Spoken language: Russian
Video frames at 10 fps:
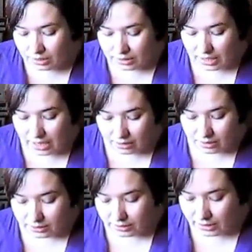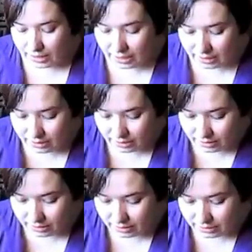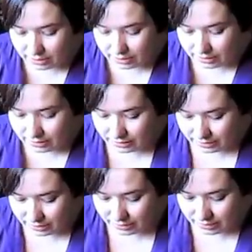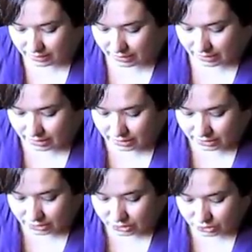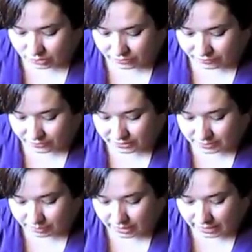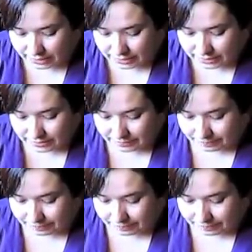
Так, и э, а, еще в фикс прайсе